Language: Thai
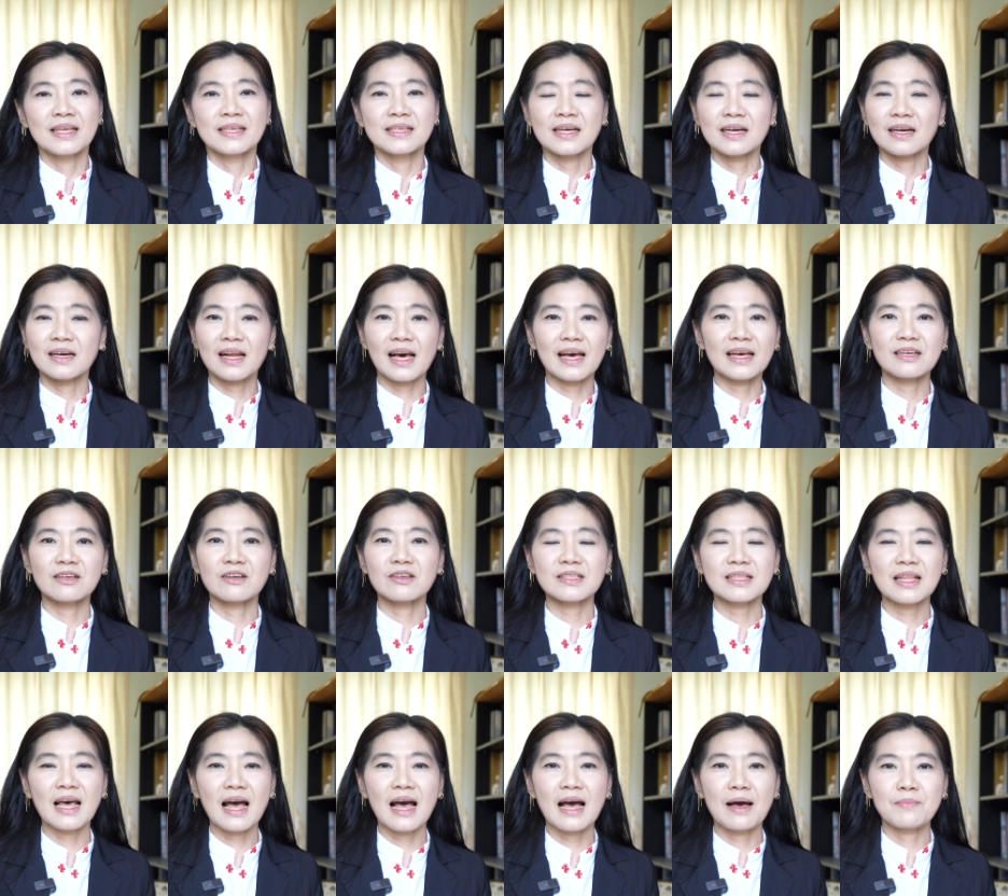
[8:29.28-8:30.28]
อย่างไรก็
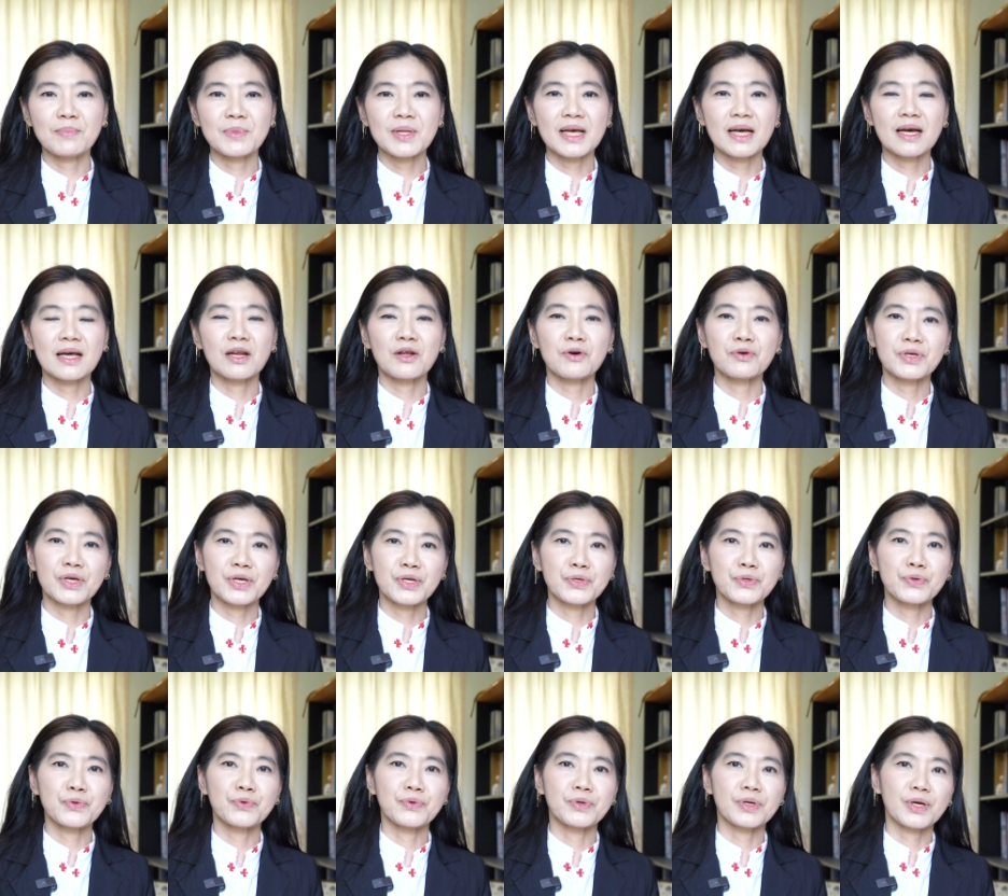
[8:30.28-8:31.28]
ตามเนี่ยเรายัง
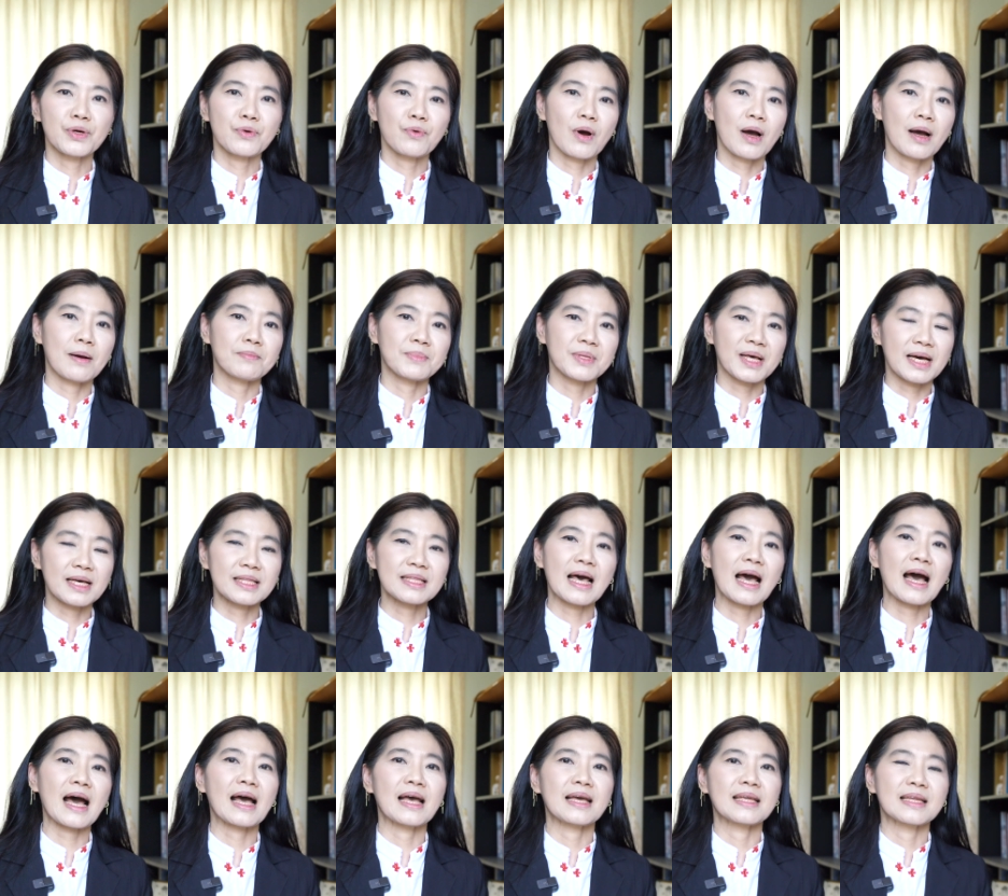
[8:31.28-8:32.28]
อยู่ในความท้า
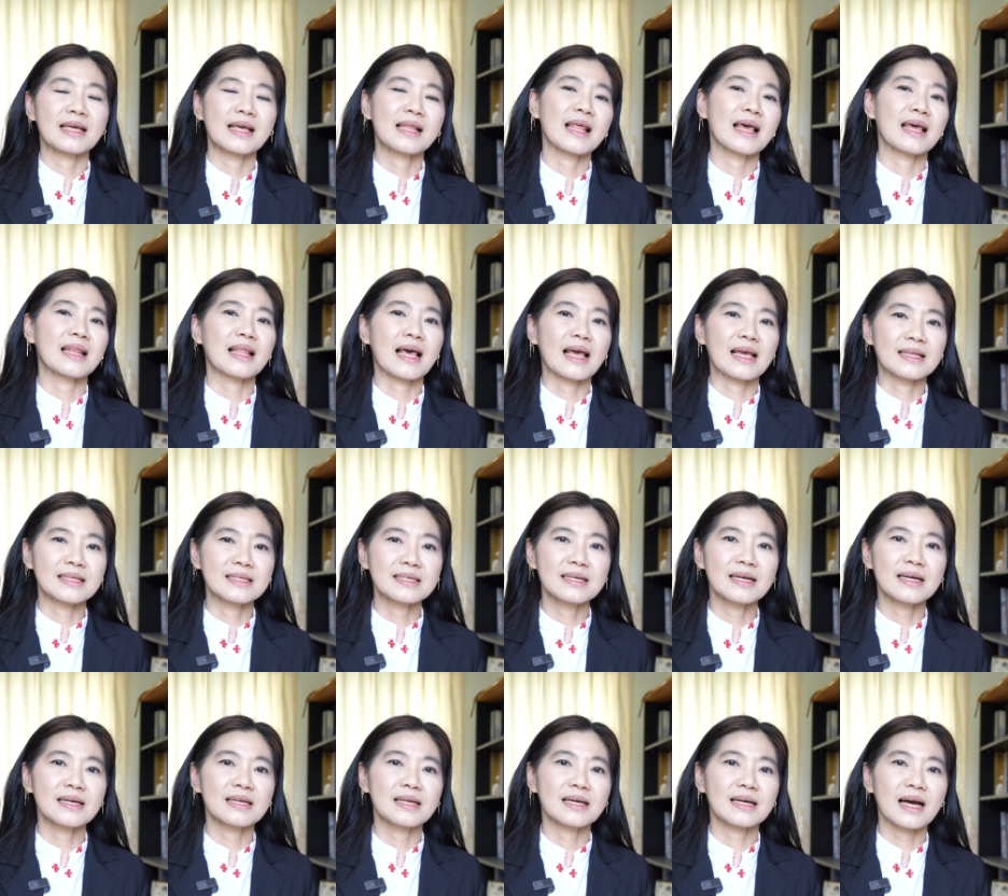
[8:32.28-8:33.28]
ทายในหลาย ๆ
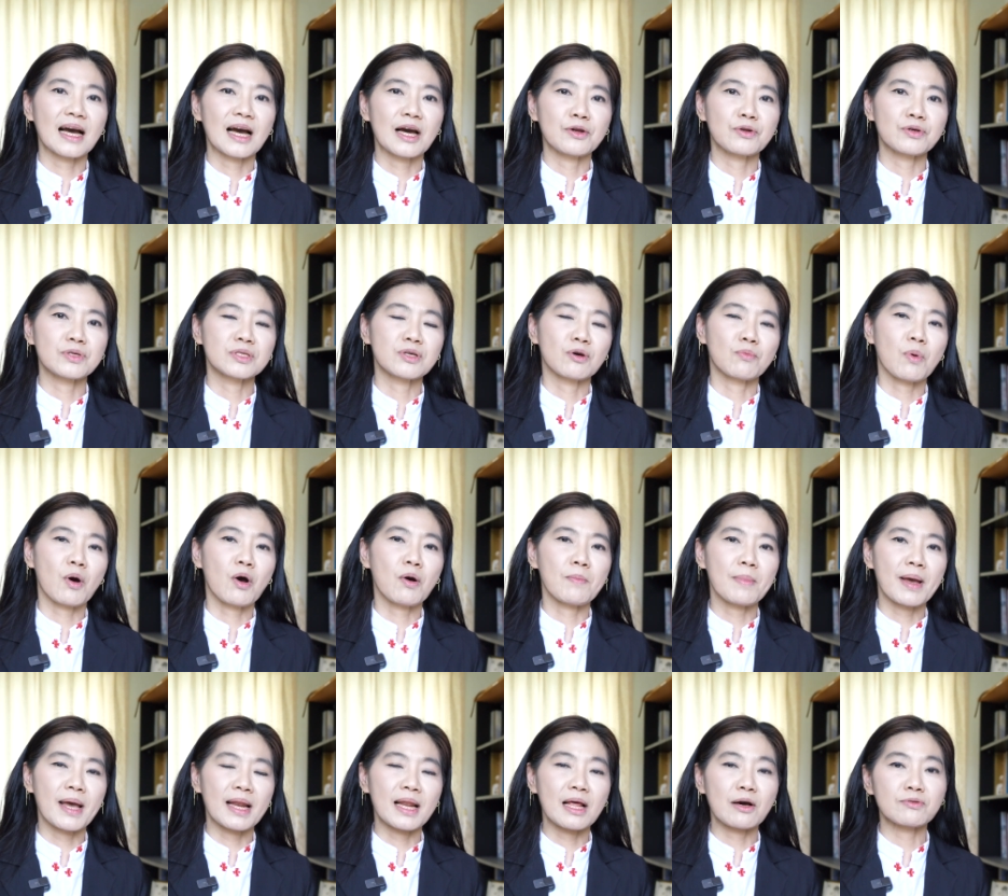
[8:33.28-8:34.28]
เรื่องนะคะ โดยเฉพาะ
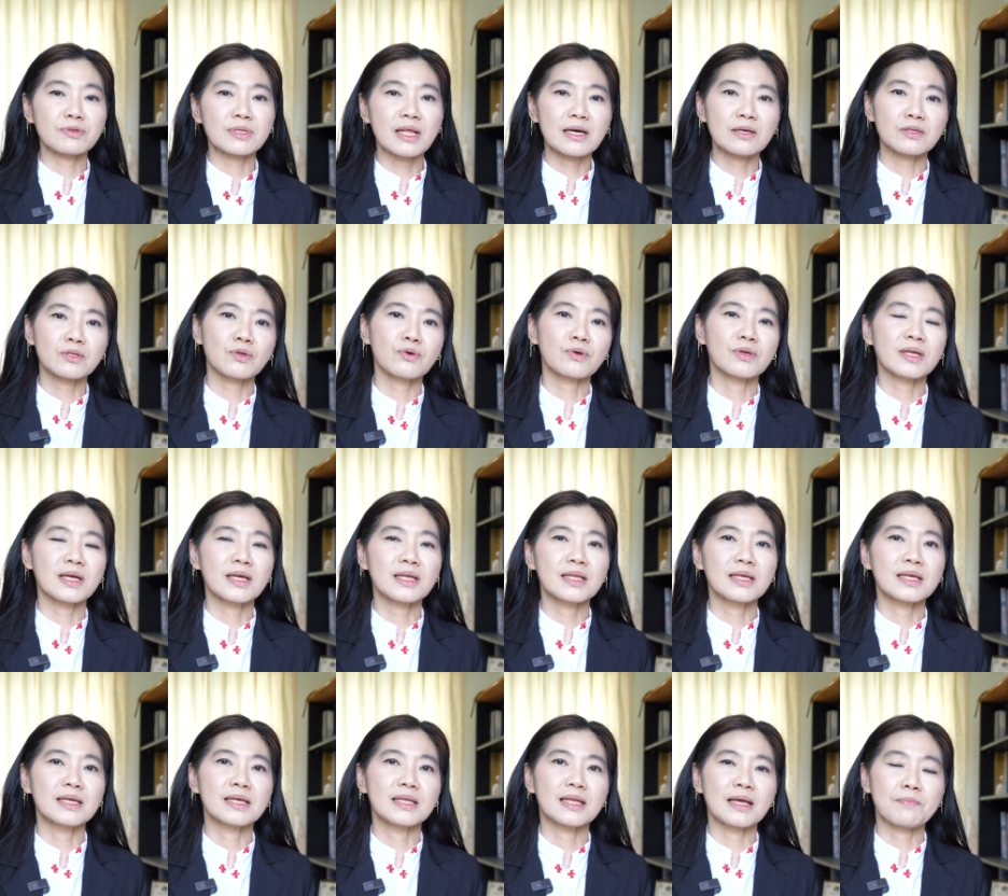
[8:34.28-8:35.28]
แม้เราตั้งต้นได้
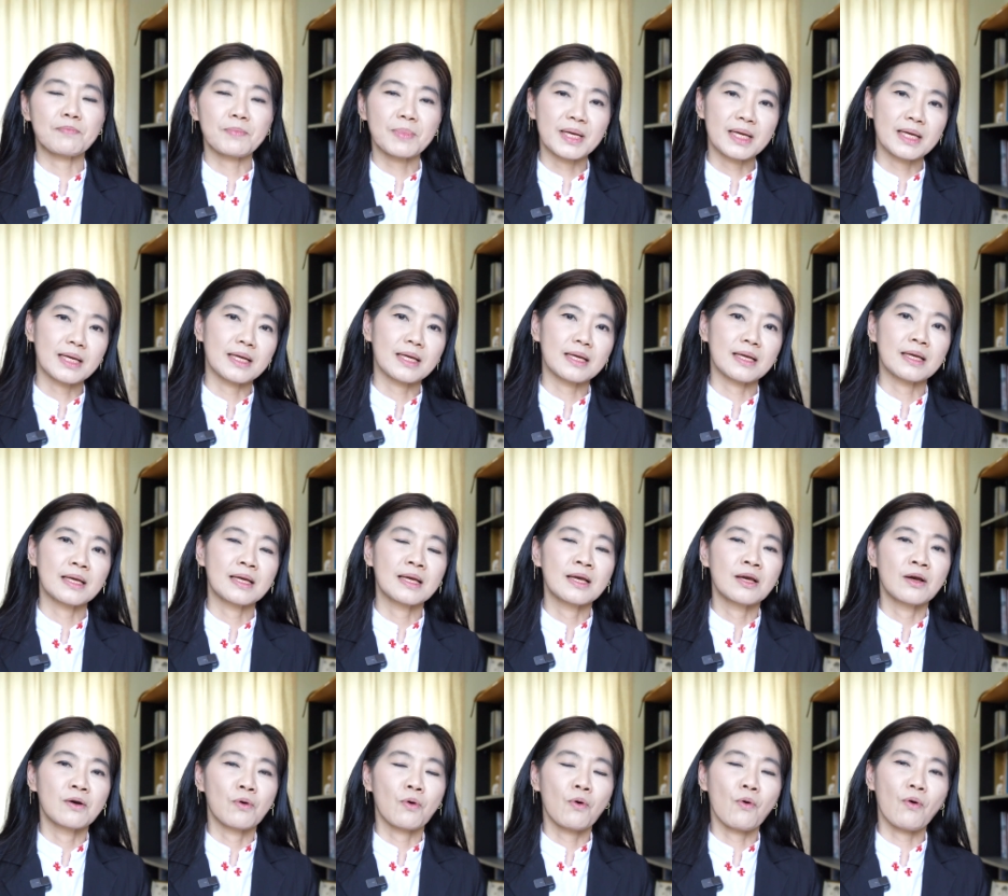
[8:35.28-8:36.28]
ดีในปี
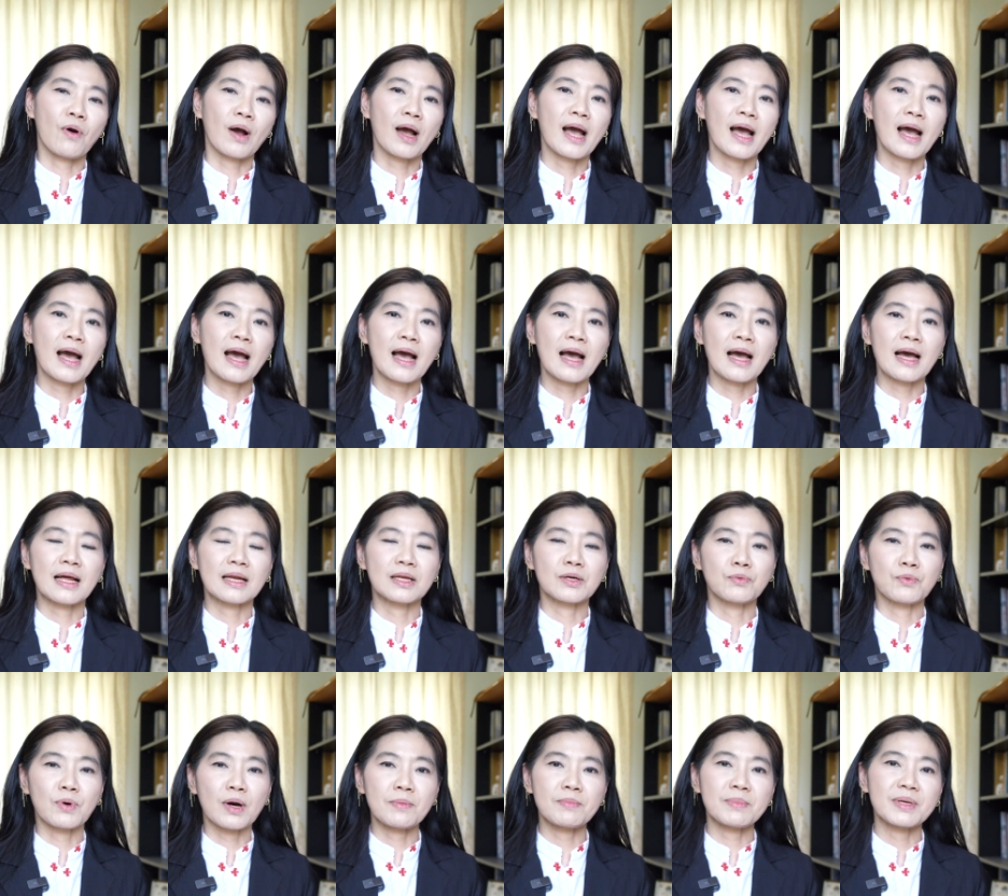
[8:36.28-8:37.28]
65หรื
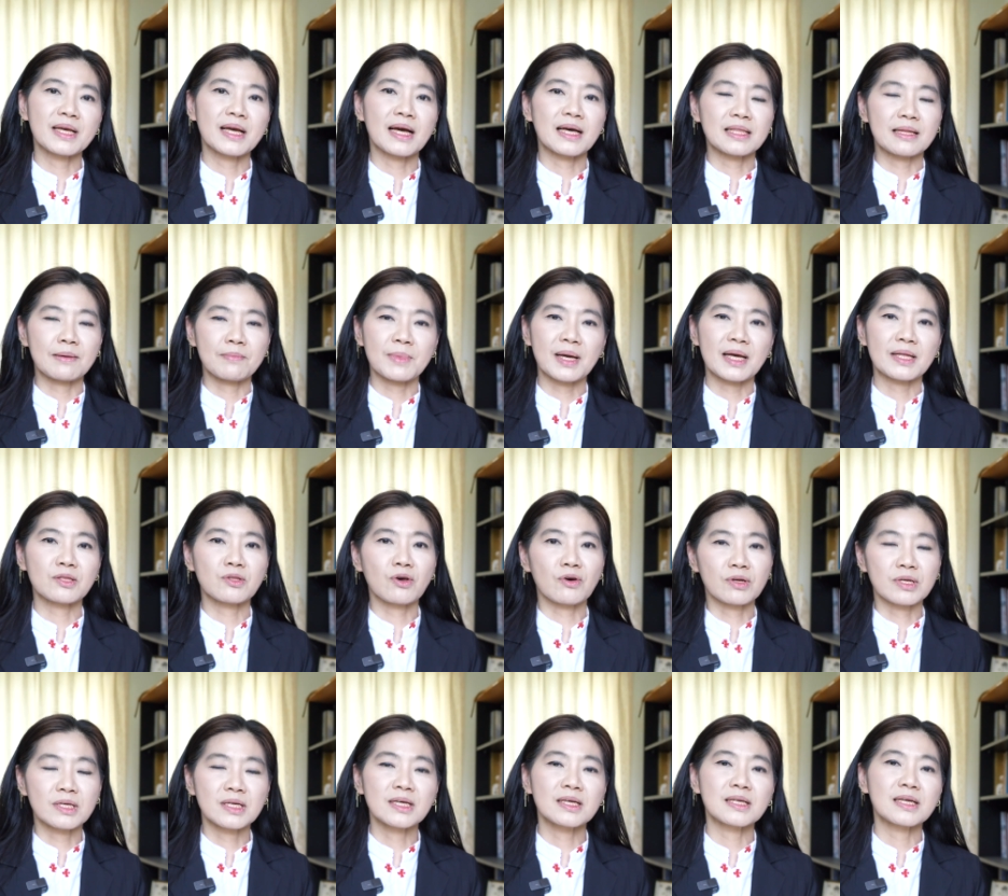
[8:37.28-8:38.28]
อว่ามีการทำงานต่อ
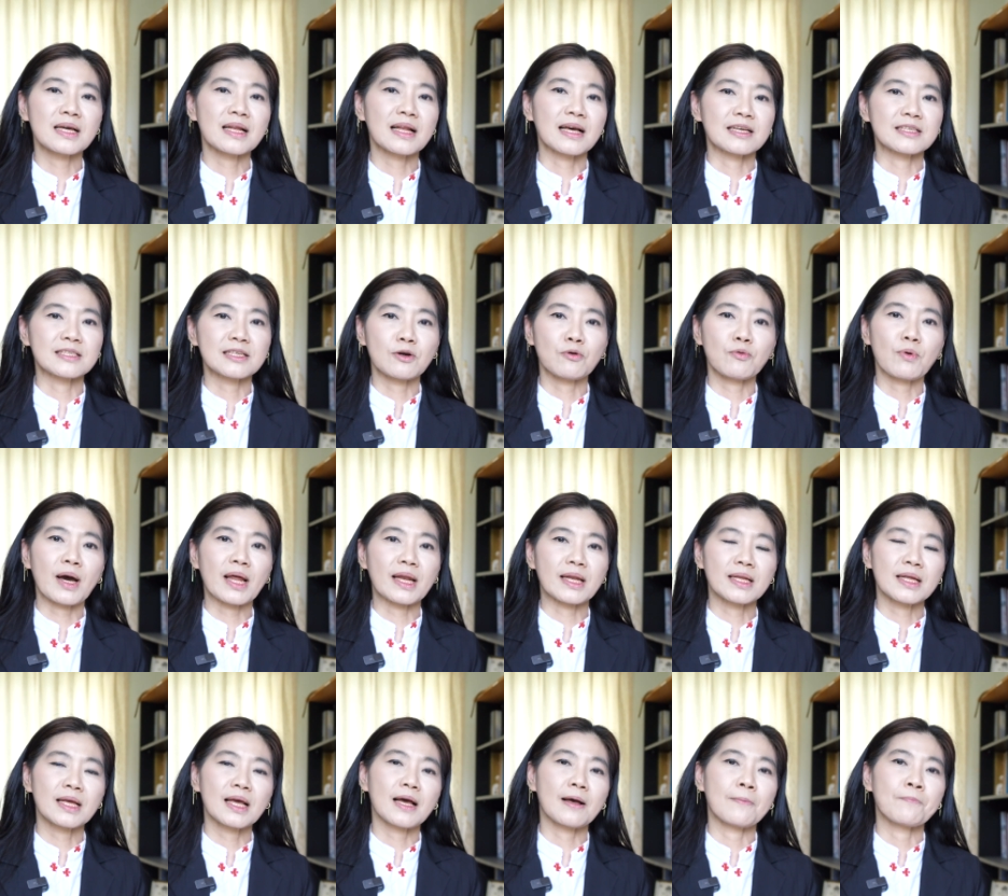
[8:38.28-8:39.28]
เนื่องในหลายจังหวัด
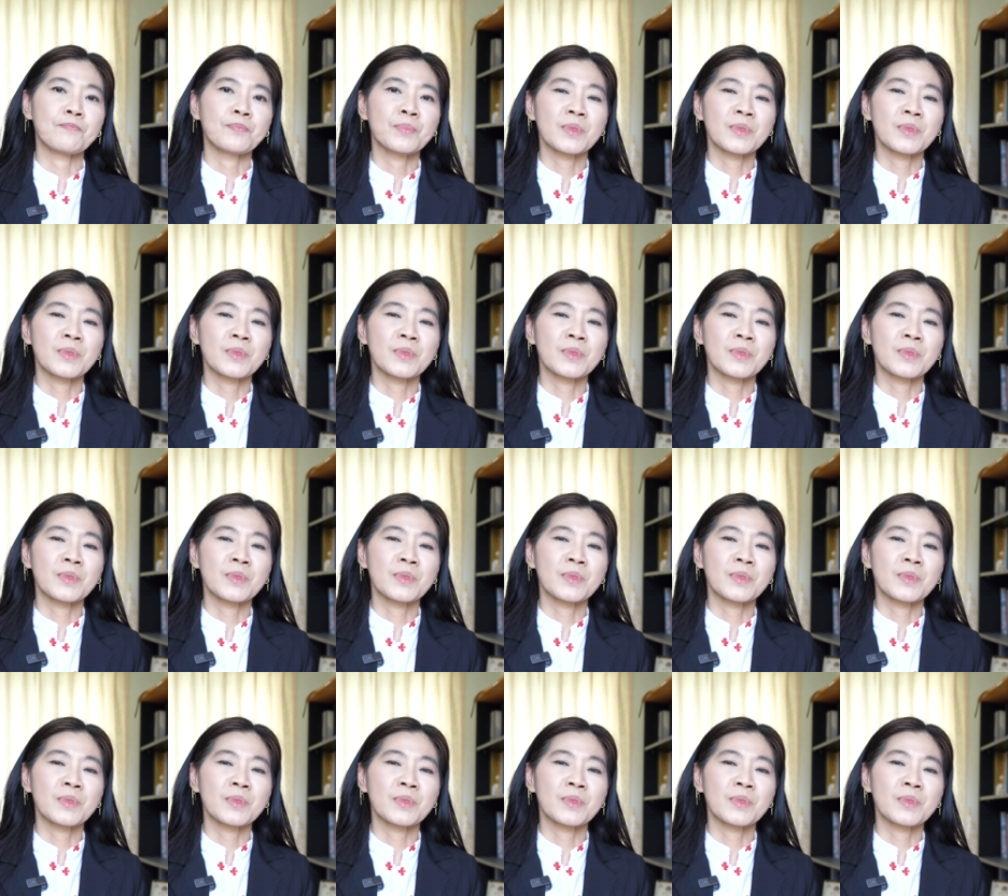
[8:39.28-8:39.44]
เนี่ย